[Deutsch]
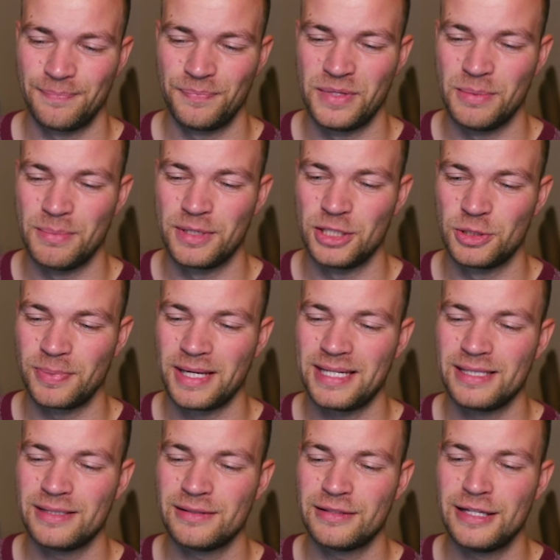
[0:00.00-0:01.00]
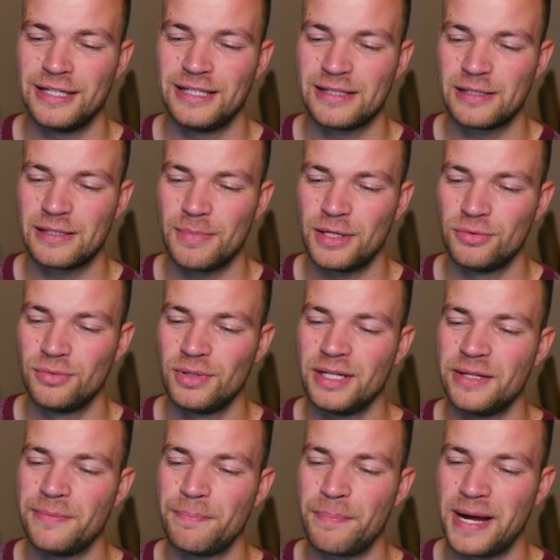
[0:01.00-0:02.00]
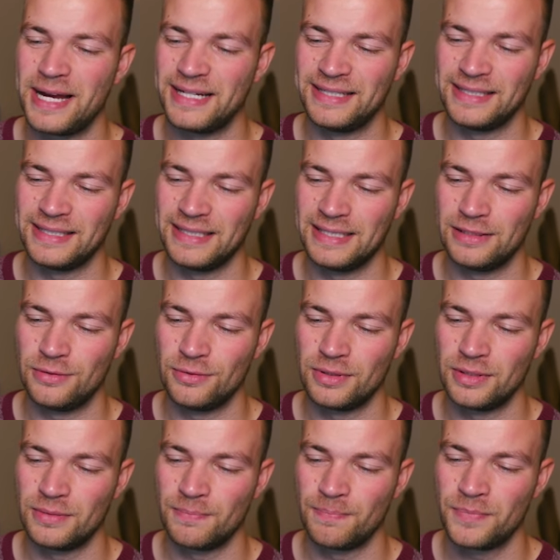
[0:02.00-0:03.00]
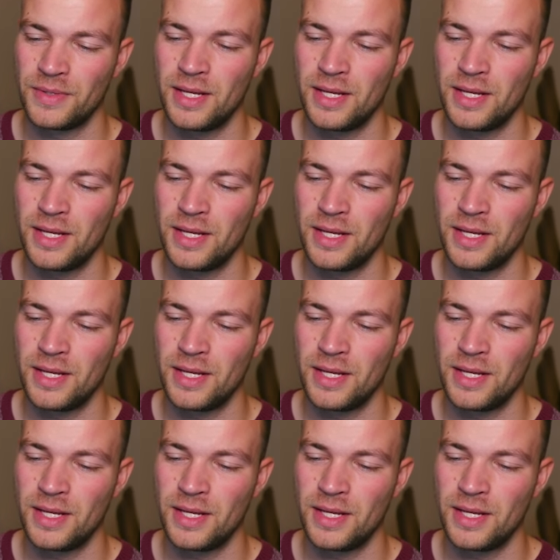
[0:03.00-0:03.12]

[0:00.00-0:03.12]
Dementsprechend geht es immer nur in beide Richtungen.